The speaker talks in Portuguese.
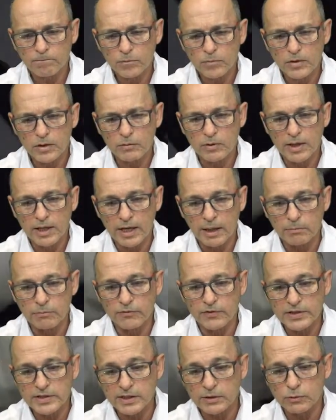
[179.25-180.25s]
eu acabo
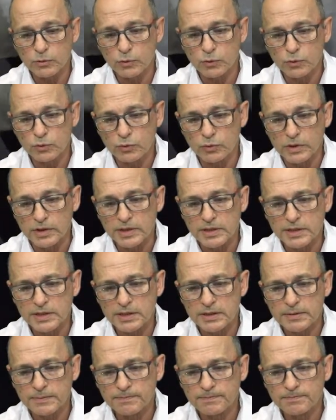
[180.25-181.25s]
fazendo
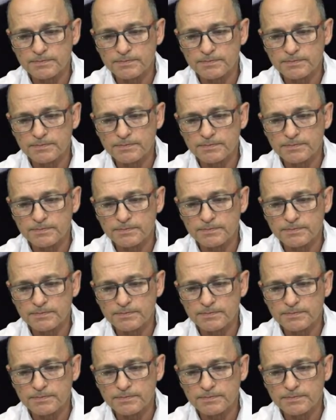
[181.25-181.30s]
duas.